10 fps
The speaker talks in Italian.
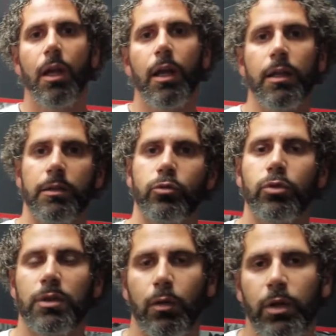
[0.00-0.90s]
e in
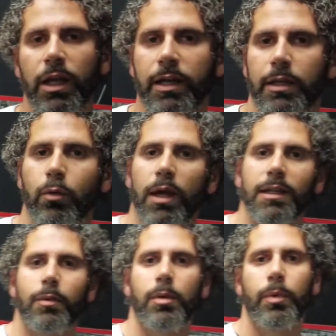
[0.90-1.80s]
tutta quella che
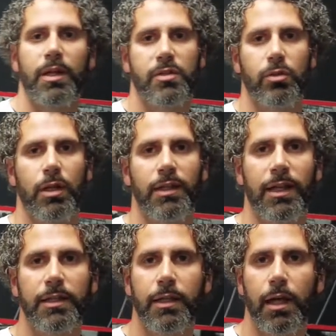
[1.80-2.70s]
riguarda la preparazione
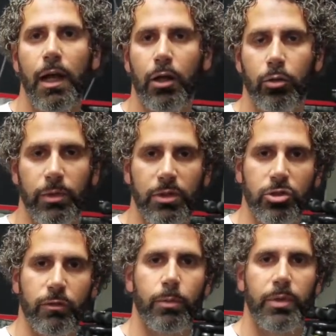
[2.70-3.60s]
atletica, come
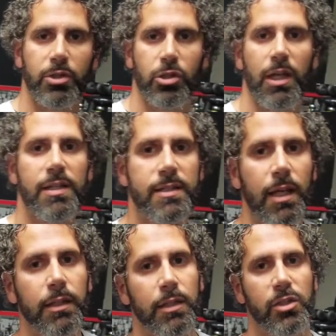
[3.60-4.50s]
dicevo in
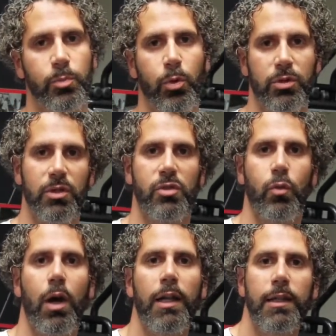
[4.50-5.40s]
precedenza, degli sport di
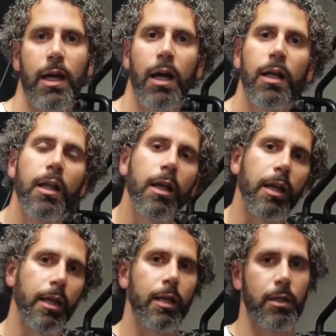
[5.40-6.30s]
squadra
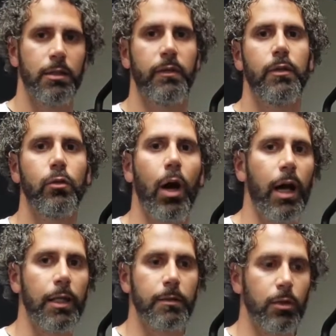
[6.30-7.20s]
e
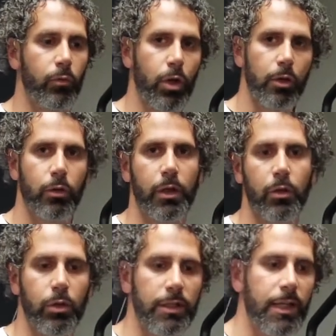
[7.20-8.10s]
individuali. Ho lavorato anche
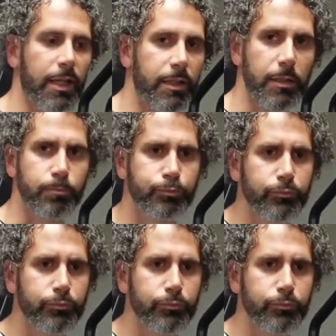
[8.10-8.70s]
con atleti,